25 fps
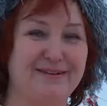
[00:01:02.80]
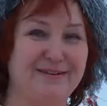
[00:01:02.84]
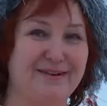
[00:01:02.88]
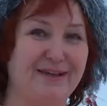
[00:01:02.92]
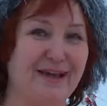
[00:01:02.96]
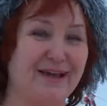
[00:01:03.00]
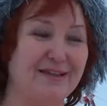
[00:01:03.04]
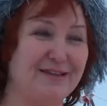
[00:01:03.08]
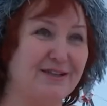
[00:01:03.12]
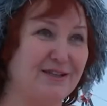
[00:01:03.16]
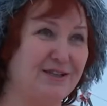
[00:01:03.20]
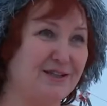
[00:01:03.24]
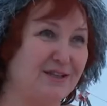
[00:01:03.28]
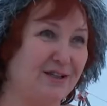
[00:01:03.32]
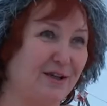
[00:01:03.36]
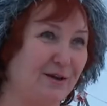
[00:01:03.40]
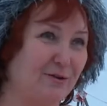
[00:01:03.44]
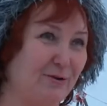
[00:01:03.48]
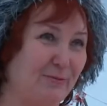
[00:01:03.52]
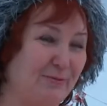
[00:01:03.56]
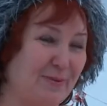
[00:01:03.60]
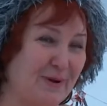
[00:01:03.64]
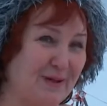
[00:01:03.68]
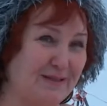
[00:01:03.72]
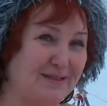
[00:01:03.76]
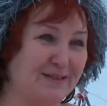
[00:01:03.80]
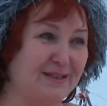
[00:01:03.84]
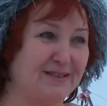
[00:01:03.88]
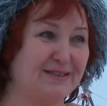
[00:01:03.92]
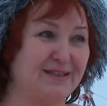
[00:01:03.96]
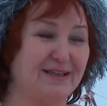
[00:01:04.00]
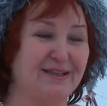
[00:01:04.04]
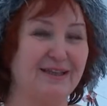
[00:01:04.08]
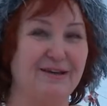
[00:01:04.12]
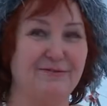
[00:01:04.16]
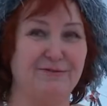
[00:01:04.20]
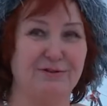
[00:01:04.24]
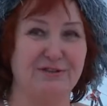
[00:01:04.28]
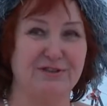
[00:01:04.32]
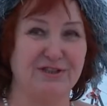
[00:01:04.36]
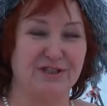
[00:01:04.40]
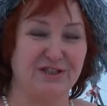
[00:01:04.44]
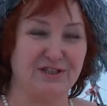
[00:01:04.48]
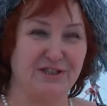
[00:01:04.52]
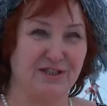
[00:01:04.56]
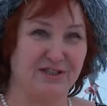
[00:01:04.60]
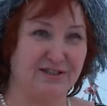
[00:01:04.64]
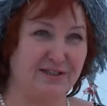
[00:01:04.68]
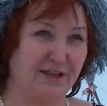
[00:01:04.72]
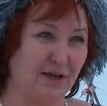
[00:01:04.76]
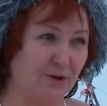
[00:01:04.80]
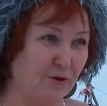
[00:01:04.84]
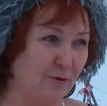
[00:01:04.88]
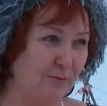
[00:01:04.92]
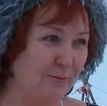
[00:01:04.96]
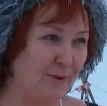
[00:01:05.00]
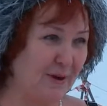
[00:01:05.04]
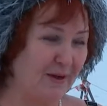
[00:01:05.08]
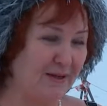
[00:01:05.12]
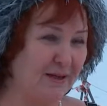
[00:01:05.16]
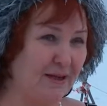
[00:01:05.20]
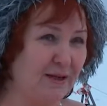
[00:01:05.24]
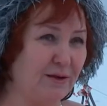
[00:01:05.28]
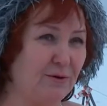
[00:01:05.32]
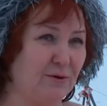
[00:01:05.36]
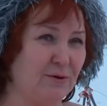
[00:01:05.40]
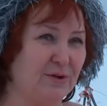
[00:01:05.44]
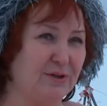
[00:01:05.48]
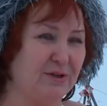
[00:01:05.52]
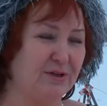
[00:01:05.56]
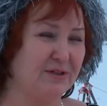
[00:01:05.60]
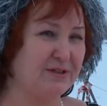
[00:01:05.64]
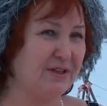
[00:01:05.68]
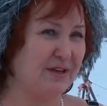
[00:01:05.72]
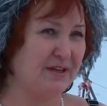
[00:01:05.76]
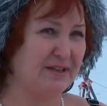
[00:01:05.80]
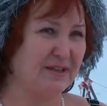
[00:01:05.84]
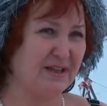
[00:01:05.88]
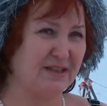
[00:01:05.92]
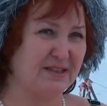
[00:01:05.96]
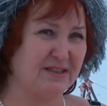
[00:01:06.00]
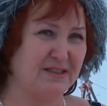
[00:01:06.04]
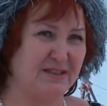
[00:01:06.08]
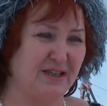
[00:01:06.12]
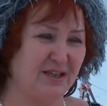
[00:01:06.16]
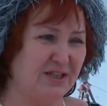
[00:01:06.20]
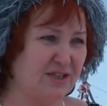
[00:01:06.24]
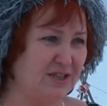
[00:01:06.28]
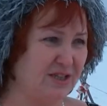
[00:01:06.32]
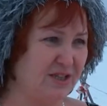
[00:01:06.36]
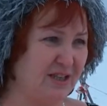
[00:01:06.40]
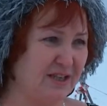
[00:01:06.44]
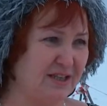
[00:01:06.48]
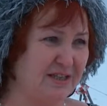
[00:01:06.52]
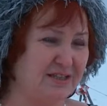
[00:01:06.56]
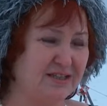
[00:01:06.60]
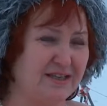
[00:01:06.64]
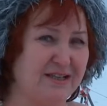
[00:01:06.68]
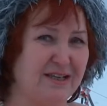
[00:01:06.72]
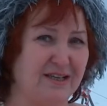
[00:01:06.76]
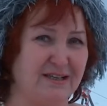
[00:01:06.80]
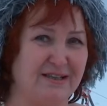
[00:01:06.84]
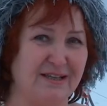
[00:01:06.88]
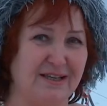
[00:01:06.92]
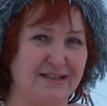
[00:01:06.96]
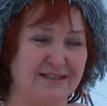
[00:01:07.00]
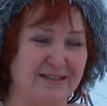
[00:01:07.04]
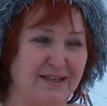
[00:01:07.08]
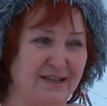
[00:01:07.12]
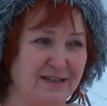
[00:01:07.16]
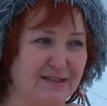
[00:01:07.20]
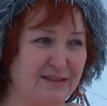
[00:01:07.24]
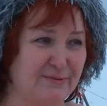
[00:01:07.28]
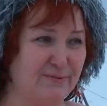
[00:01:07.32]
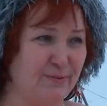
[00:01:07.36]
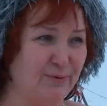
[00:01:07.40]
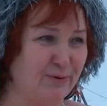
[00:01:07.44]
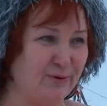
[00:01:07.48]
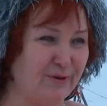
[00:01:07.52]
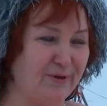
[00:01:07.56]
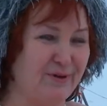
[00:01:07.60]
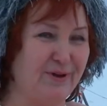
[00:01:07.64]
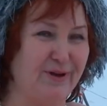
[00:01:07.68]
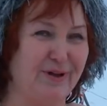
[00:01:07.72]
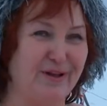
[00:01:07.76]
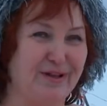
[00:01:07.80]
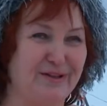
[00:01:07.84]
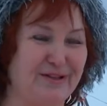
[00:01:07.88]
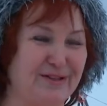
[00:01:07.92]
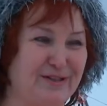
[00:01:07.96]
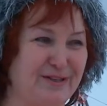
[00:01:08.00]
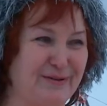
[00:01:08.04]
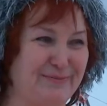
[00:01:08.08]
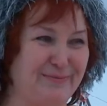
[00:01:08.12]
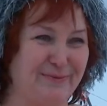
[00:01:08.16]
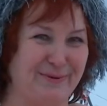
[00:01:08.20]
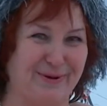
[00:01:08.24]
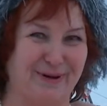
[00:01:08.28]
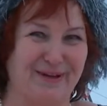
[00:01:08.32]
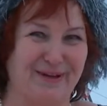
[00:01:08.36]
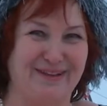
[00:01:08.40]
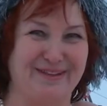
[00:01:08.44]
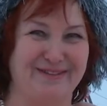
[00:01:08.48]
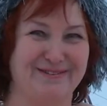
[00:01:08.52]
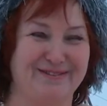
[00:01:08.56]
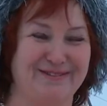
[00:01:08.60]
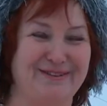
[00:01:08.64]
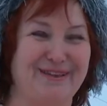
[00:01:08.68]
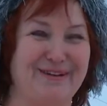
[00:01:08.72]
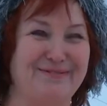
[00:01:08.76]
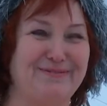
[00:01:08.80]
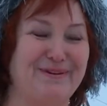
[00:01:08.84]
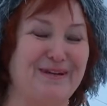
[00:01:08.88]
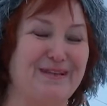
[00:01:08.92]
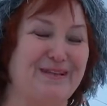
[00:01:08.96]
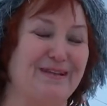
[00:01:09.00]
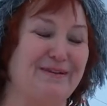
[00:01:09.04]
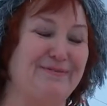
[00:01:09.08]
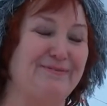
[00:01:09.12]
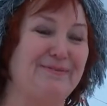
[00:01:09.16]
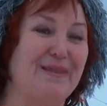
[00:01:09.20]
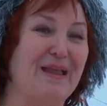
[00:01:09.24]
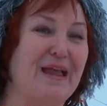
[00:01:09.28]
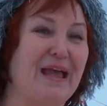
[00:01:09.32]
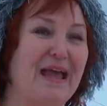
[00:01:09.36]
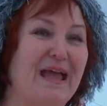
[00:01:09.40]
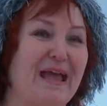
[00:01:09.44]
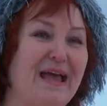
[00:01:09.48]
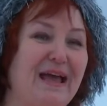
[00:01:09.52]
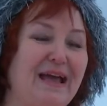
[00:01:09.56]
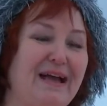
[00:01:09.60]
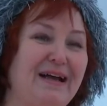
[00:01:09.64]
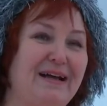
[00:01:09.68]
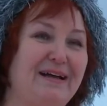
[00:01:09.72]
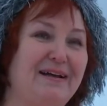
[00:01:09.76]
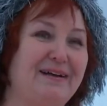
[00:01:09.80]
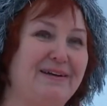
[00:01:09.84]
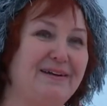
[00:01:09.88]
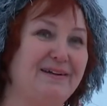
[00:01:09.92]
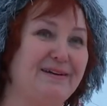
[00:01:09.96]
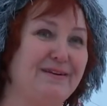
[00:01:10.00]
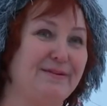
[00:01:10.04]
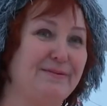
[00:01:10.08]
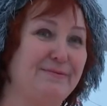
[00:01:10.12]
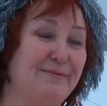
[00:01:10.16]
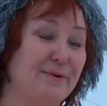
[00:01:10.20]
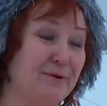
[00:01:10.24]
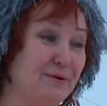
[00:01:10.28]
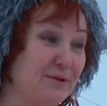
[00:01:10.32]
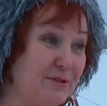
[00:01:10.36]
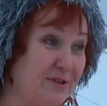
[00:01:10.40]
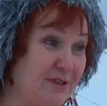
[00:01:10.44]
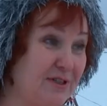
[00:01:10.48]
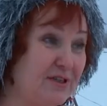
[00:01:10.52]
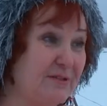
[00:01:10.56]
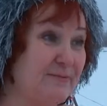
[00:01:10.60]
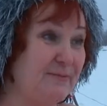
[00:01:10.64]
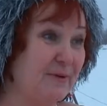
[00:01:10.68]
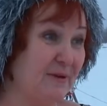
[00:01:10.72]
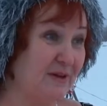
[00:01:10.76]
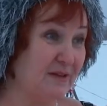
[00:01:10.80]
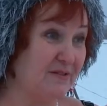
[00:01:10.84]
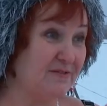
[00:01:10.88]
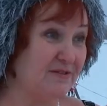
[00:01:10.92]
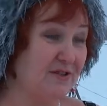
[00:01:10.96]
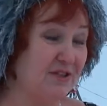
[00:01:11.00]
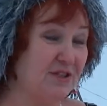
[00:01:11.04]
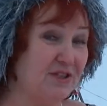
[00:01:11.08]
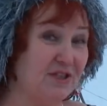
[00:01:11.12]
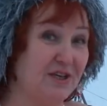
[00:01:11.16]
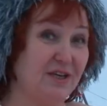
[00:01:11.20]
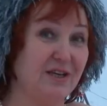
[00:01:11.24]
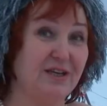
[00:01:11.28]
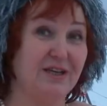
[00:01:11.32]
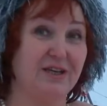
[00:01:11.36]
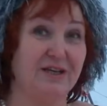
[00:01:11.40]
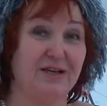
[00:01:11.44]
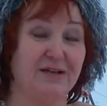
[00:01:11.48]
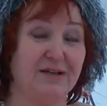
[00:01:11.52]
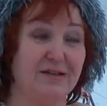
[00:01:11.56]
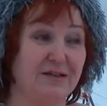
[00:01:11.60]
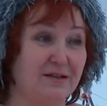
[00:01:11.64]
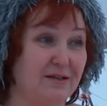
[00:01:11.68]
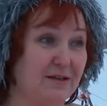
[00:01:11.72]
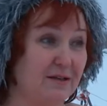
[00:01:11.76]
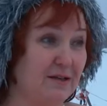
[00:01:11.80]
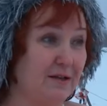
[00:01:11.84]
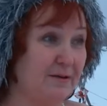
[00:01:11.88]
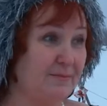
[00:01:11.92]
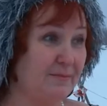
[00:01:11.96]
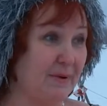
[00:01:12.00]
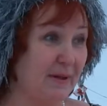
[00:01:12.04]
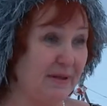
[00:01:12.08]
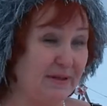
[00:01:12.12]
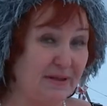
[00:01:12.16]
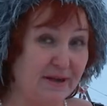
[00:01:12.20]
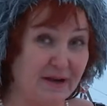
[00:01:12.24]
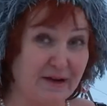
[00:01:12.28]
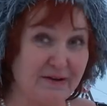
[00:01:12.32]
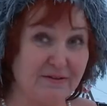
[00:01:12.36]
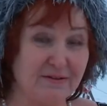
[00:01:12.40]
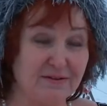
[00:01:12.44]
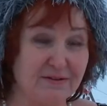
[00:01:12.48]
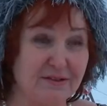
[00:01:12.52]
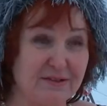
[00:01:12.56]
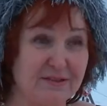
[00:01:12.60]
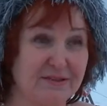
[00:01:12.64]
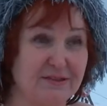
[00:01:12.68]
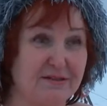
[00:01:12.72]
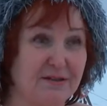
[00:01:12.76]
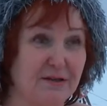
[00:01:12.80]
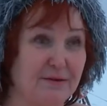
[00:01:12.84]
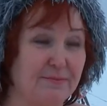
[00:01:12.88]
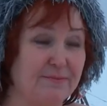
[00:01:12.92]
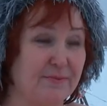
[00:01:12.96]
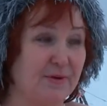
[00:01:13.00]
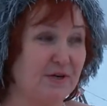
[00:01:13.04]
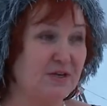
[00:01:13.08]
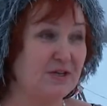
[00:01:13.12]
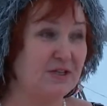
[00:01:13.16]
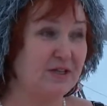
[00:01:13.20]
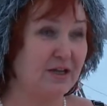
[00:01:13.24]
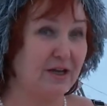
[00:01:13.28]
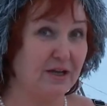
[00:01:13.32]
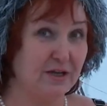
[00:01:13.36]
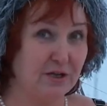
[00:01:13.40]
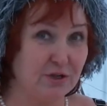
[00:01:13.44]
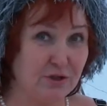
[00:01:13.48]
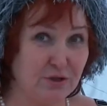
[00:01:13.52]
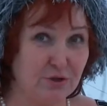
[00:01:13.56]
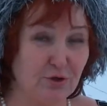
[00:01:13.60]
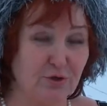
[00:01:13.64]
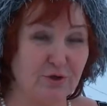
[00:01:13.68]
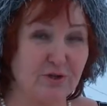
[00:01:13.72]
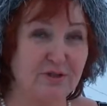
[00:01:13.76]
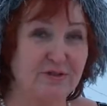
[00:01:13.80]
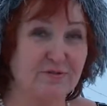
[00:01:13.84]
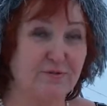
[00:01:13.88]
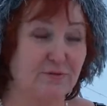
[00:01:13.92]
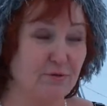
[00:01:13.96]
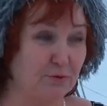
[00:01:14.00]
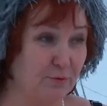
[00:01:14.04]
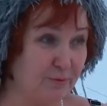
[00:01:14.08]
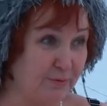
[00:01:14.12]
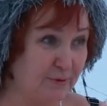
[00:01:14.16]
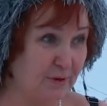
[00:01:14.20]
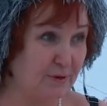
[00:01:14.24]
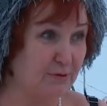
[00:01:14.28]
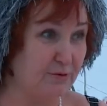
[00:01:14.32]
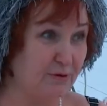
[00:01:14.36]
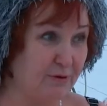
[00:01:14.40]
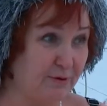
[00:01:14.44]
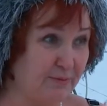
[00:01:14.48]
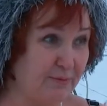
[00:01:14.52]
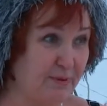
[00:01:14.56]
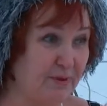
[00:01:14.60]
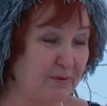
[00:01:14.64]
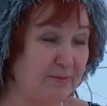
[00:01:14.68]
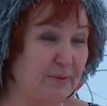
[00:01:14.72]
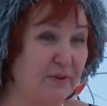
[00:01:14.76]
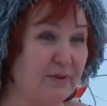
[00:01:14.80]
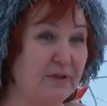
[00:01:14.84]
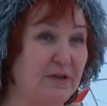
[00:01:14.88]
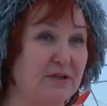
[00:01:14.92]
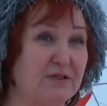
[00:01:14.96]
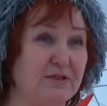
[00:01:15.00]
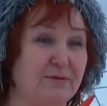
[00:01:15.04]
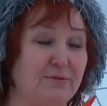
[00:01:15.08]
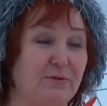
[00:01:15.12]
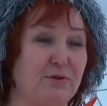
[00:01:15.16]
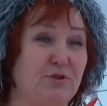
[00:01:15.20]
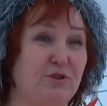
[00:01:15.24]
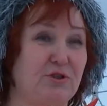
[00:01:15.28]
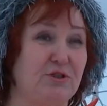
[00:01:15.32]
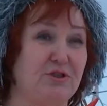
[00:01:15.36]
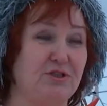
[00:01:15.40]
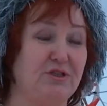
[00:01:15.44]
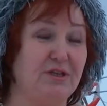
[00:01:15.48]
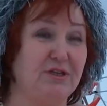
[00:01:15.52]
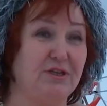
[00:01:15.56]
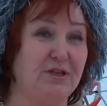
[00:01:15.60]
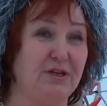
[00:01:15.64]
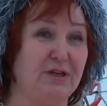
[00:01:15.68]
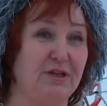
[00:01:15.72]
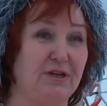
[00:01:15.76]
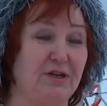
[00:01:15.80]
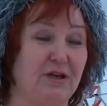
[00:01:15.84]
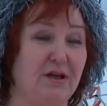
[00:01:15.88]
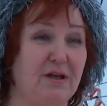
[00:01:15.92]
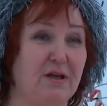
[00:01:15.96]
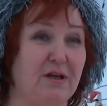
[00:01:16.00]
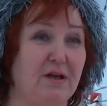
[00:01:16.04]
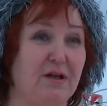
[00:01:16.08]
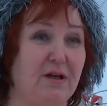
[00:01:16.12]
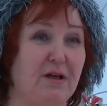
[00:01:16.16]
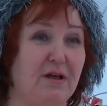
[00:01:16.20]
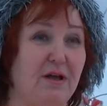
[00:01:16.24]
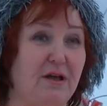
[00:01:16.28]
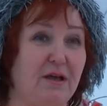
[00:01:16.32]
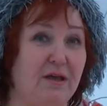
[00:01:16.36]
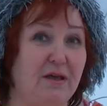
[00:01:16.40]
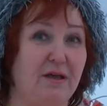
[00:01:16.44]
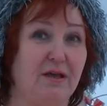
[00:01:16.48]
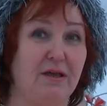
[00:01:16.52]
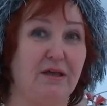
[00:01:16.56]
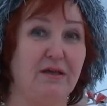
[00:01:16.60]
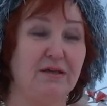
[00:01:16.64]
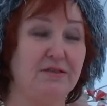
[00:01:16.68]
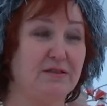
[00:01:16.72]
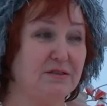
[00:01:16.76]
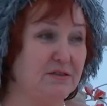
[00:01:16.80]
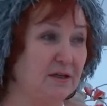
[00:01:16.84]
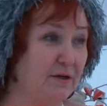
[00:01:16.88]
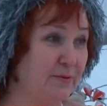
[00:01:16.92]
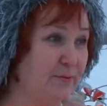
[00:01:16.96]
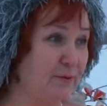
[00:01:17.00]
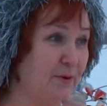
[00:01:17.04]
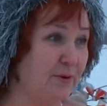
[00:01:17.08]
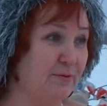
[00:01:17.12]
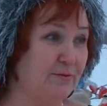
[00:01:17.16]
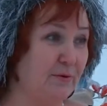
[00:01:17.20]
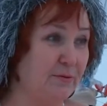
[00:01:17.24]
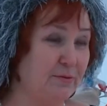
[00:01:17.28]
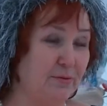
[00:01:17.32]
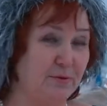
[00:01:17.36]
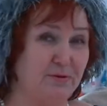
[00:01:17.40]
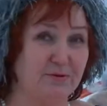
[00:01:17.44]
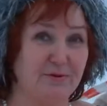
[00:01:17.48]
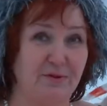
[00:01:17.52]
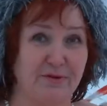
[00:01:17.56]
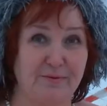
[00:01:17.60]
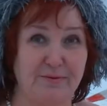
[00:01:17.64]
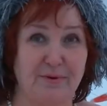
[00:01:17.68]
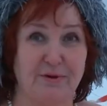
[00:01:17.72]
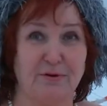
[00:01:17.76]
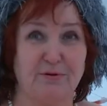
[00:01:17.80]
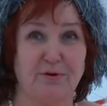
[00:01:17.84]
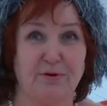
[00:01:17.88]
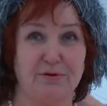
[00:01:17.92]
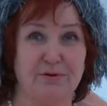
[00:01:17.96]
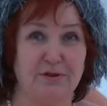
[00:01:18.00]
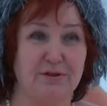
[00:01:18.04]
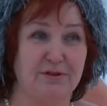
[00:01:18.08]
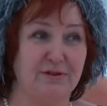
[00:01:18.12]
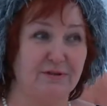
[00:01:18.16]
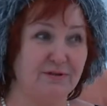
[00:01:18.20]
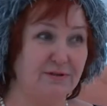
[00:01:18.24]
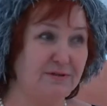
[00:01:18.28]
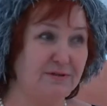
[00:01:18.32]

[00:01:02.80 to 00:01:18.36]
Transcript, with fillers: Я начала купаться с одного из крещенских купаний около 13 или 14 лет назад. Споры до сих пор идут об этом. Э, погрузилась в первое воскресенье понравилось. Пришла еще раз в клуб, который был при нашем учреждении. И с тех пор, в общем-то, не могу от этого